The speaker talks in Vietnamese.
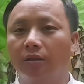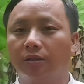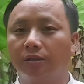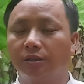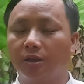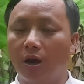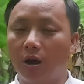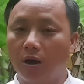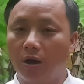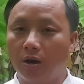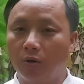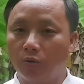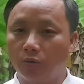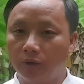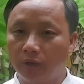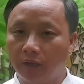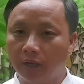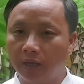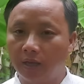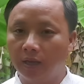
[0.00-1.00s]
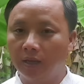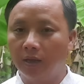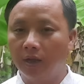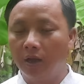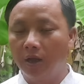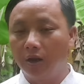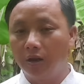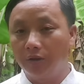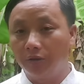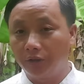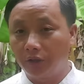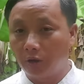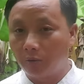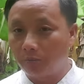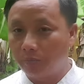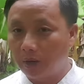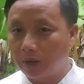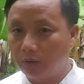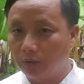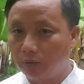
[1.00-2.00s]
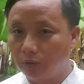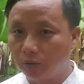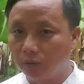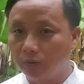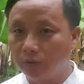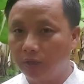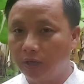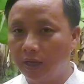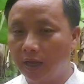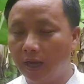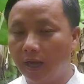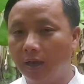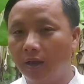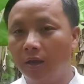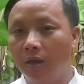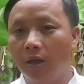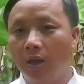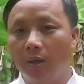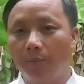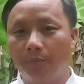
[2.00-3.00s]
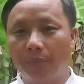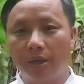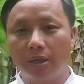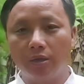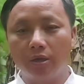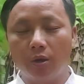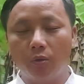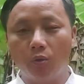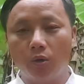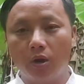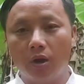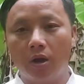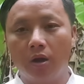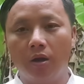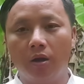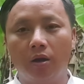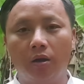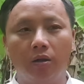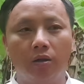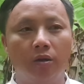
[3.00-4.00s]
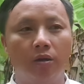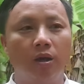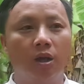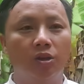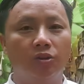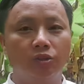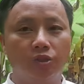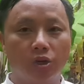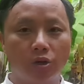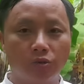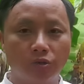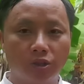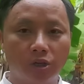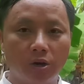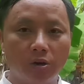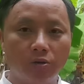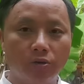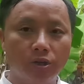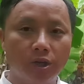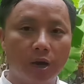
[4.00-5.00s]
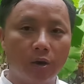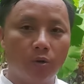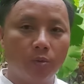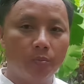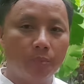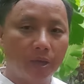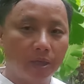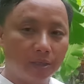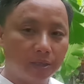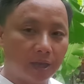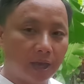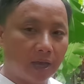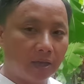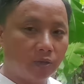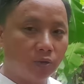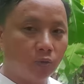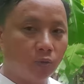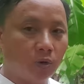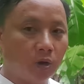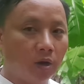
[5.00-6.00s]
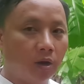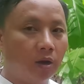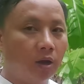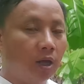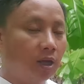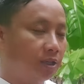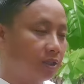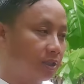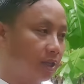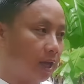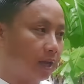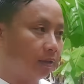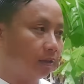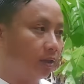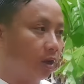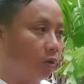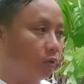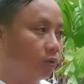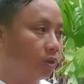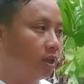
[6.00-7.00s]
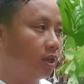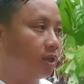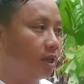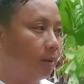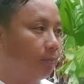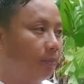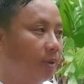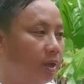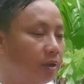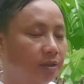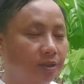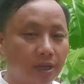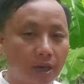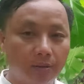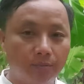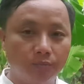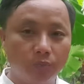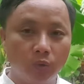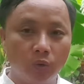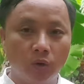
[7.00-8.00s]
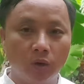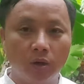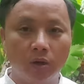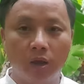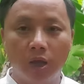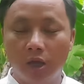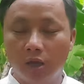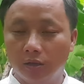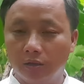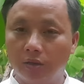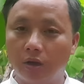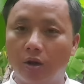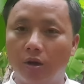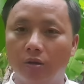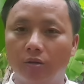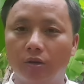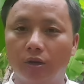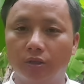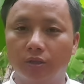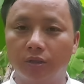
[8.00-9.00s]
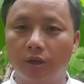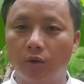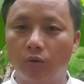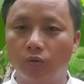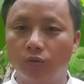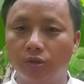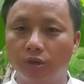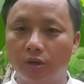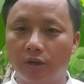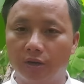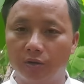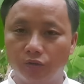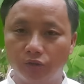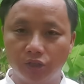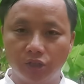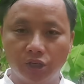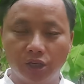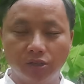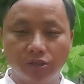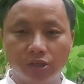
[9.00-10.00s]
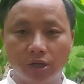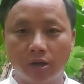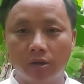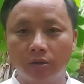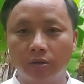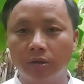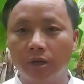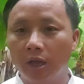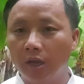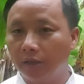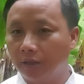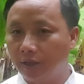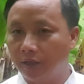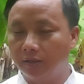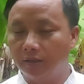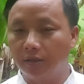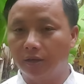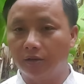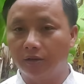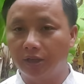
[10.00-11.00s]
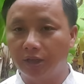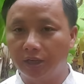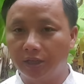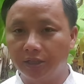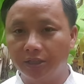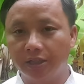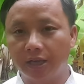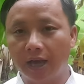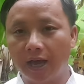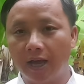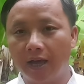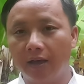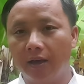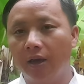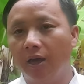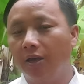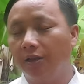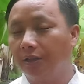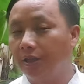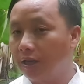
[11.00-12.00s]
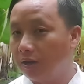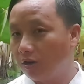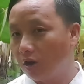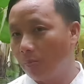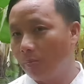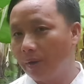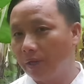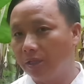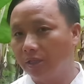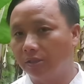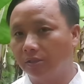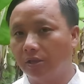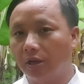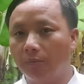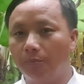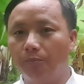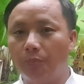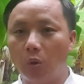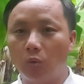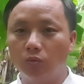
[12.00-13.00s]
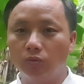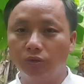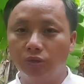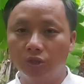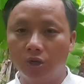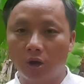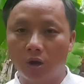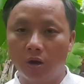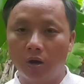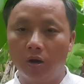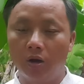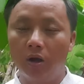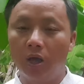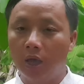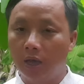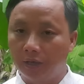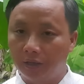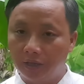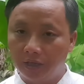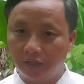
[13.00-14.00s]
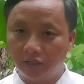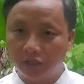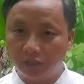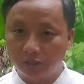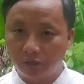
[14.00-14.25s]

cho hậu kế đợi bê lu xuống thì bê cháu chọn chọn dạo bê xả dùa xả tàu thì dạo bê xả mua thọ có tàu trở lại lu xuyên chờ thiết cho kế xả thiết có bê chỉ cho bông rò thiết chỉ